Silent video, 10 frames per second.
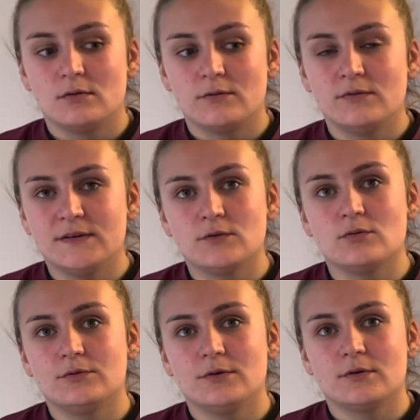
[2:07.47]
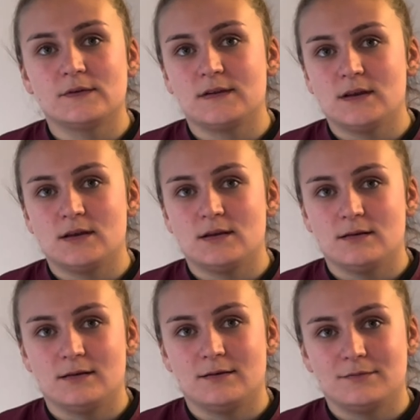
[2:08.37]
viticulteur,
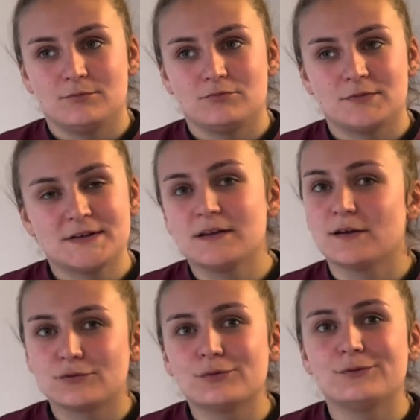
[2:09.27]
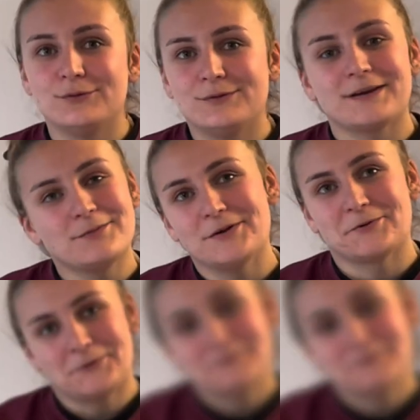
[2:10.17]
c'est quelque chose de très bien.